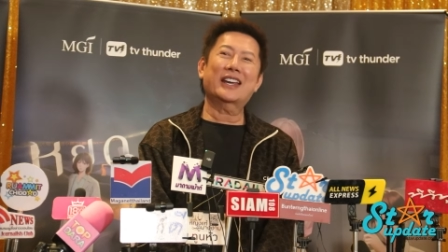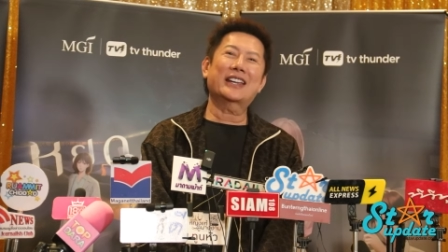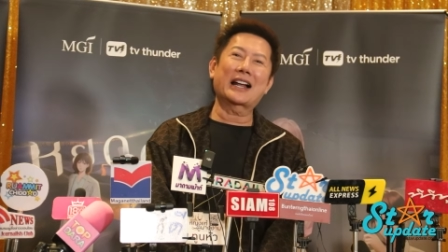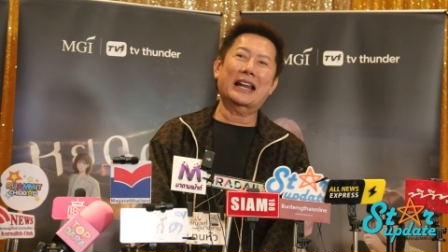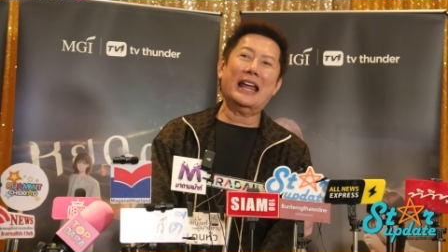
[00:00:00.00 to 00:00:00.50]

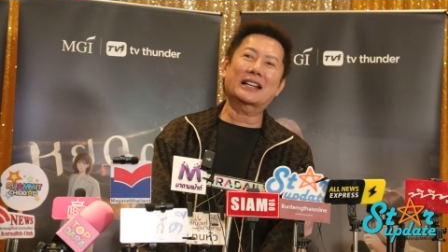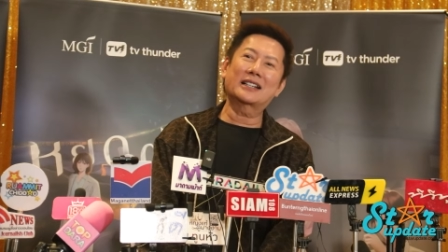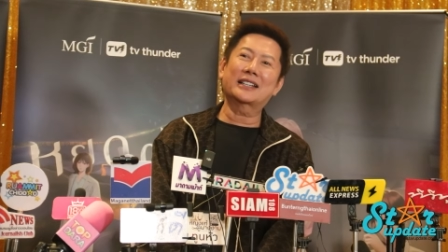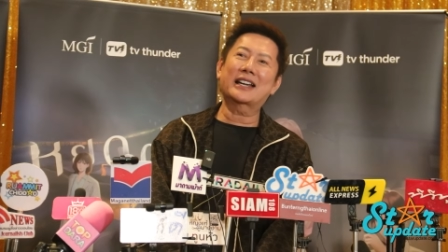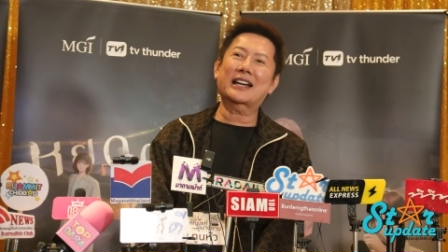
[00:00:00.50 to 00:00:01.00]
อย่างแรก
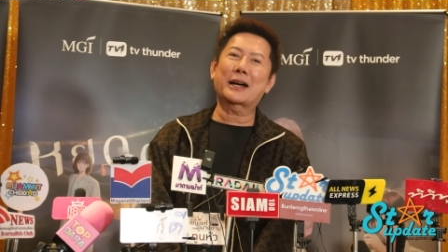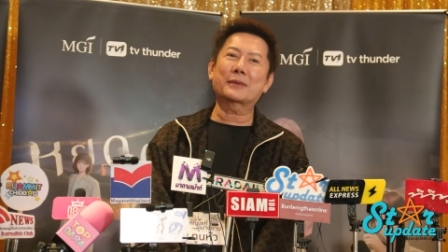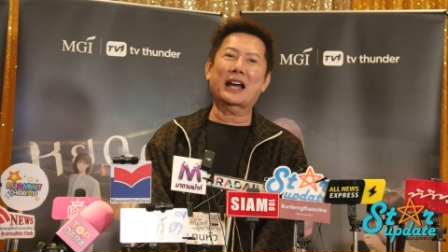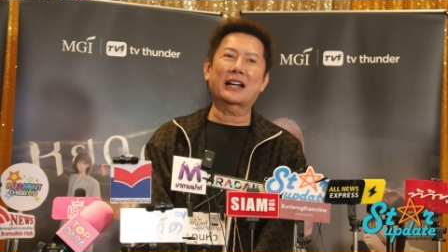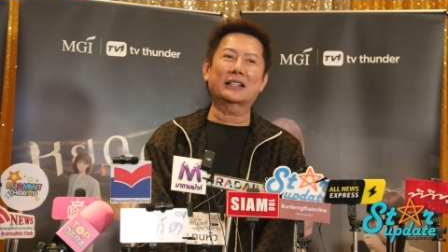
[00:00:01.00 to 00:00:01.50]
เลยนะครับ
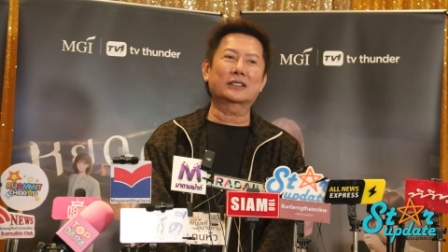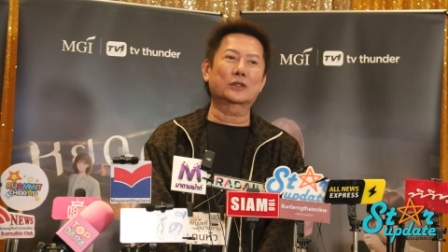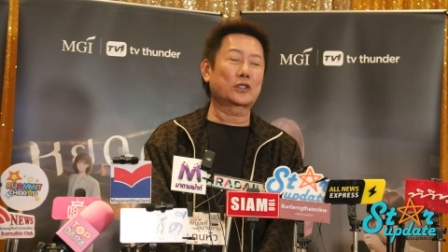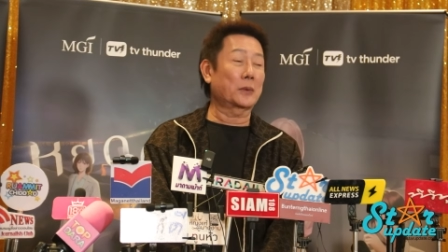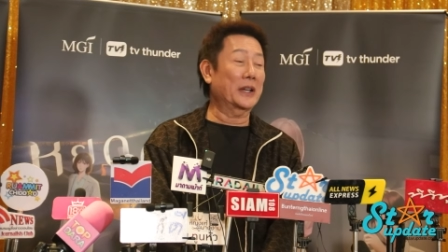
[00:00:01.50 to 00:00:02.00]
การต
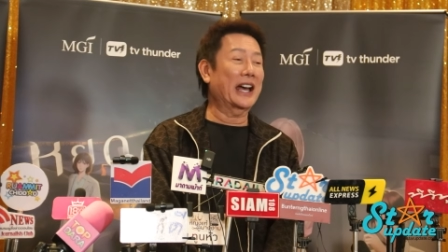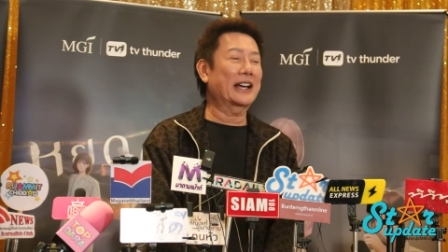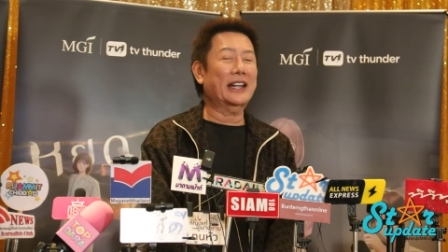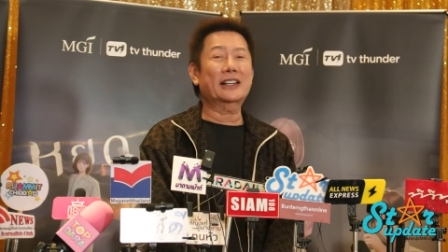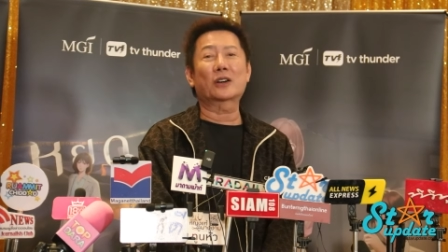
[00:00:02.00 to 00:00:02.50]
รงต่อเวลา
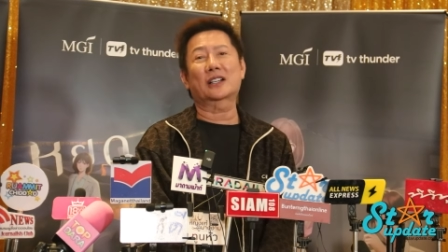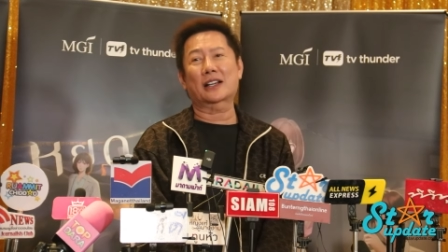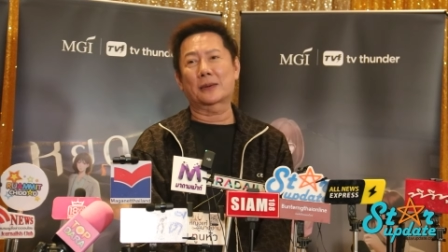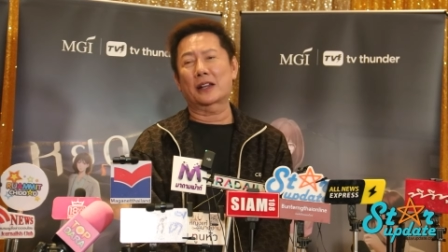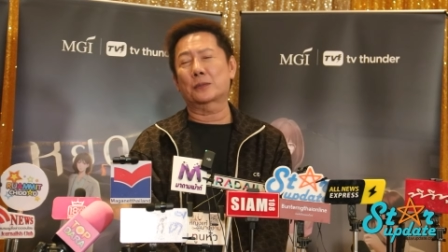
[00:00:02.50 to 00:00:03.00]
แน่นอน
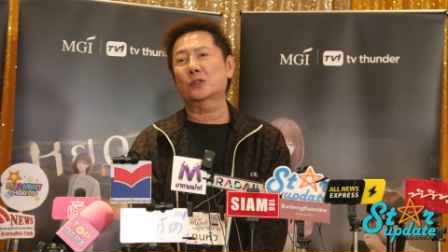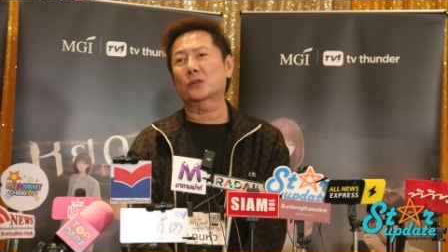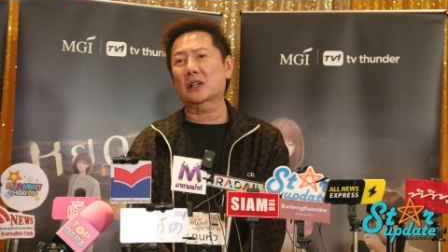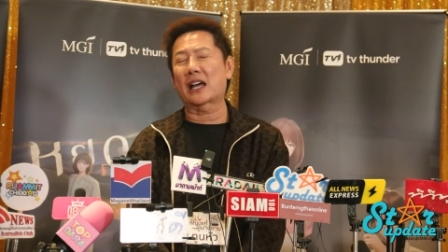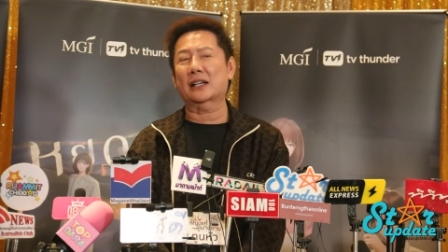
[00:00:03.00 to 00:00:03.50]
นะครับ เราพูด
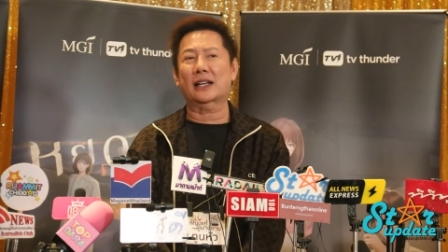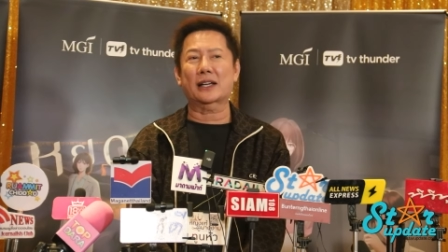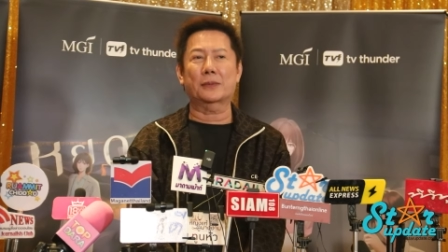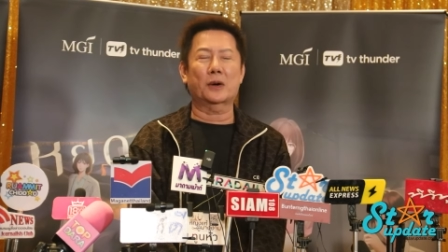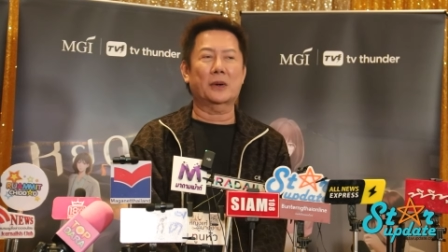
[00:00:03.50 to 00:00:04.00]
ทุกครั้งนะค
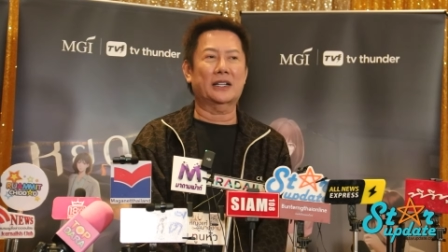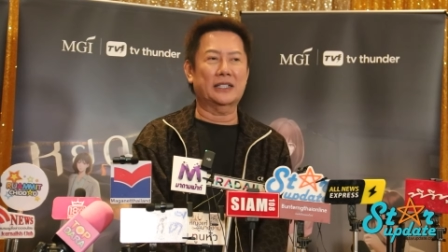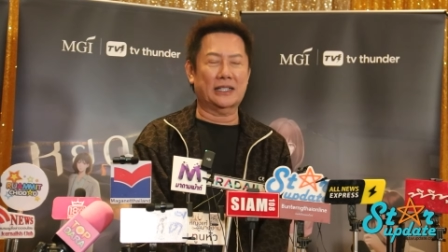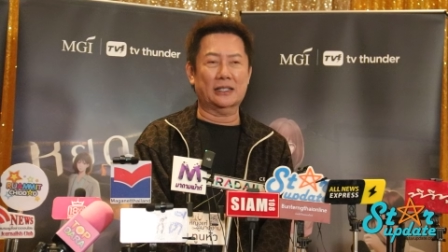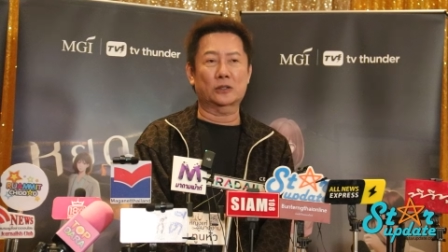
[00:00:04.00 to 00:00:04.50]
รับ เพราะว่าห
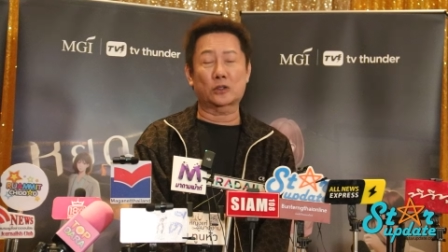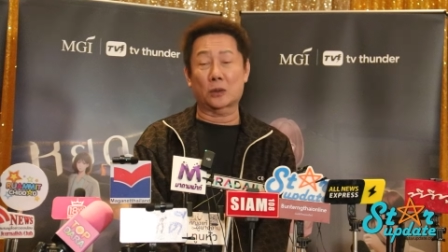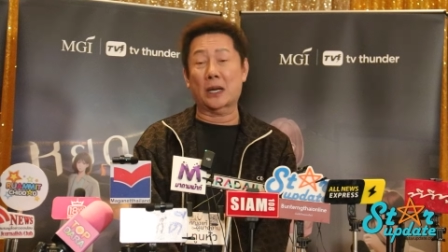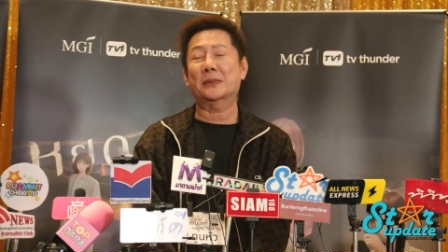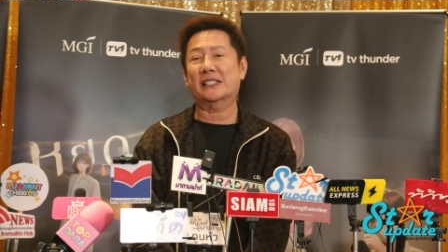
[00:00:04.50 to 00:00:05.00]
นึ่งการตรงต่อ
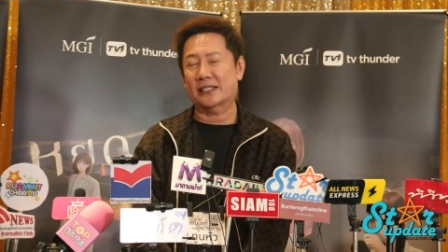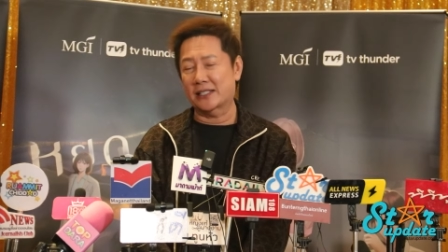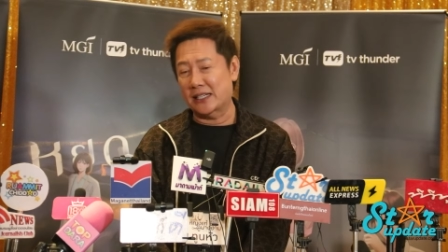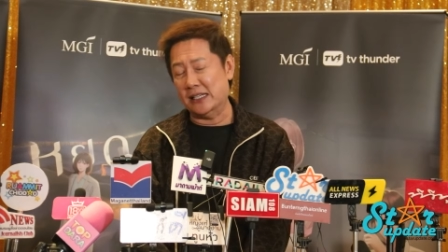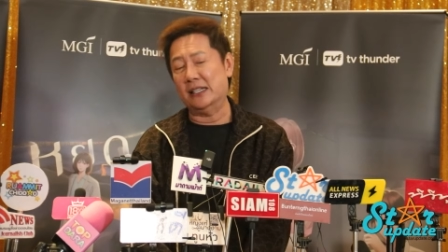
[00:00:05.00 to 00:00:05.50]
เวลาเป็นสิ่ง
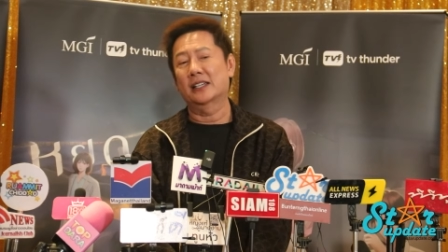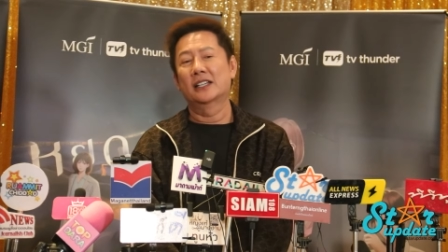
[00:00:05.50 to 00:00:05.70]
ที่ดี